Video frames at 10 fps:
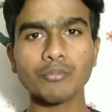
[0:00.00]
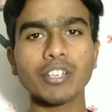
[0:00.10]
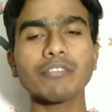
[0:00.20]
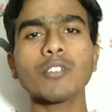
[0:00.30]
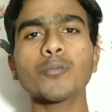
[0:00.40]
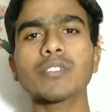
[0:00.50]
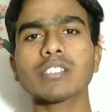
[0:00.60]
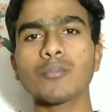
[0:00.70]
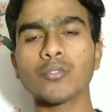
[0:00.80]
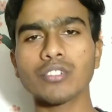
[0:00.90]
ट्वेंटी फाइव रुपीज़
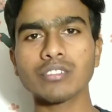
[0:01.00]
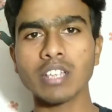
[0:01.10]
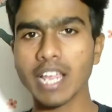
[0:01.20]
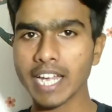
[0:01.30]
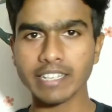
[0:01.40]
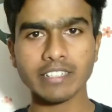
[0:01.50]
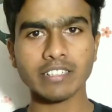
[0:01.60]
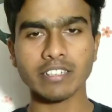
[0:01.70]
का बोनस ऐड